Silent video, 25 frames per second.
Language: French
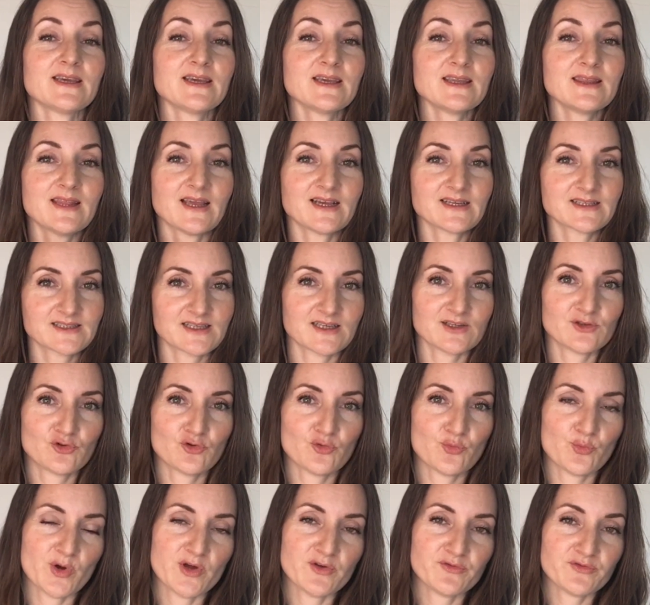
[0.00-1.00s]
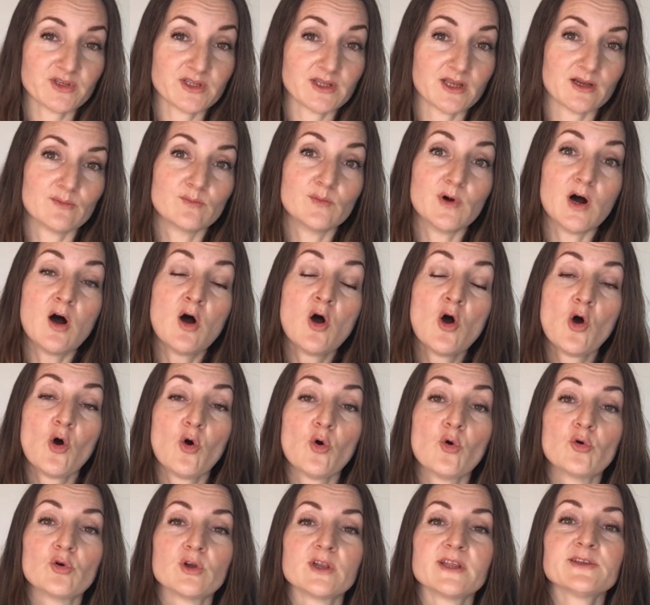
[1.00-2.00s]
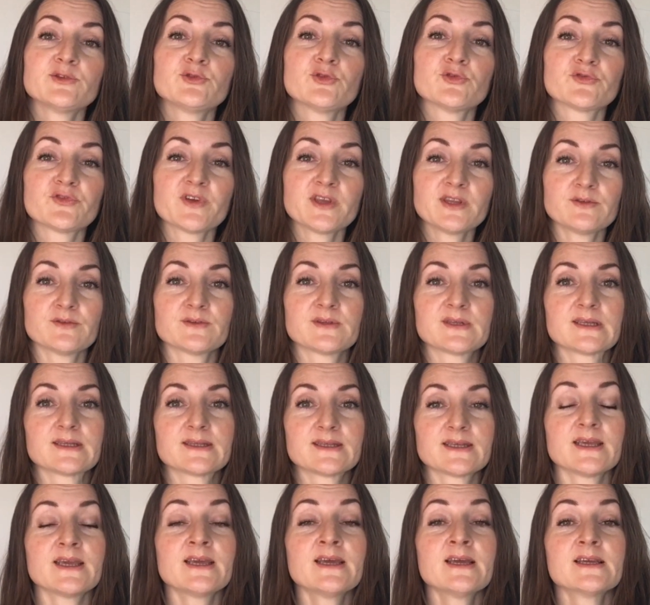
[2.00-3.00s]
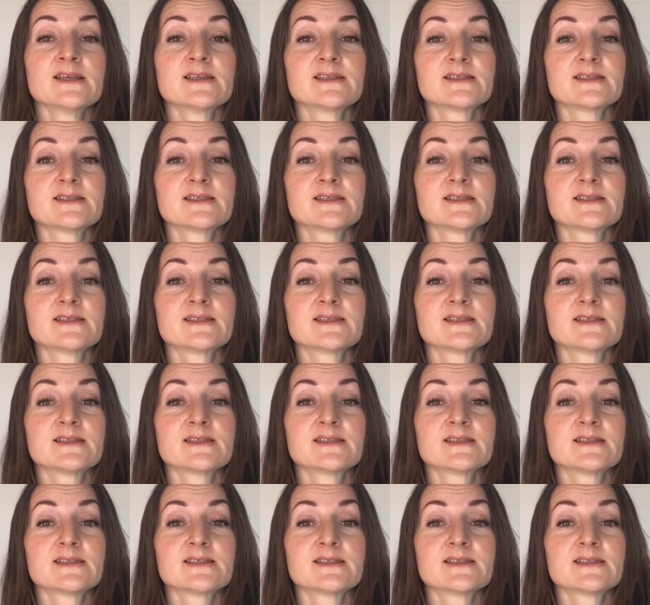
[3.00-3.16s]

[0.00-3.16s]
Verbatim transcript: et n'accède pas finalement au lait de fin de tétée,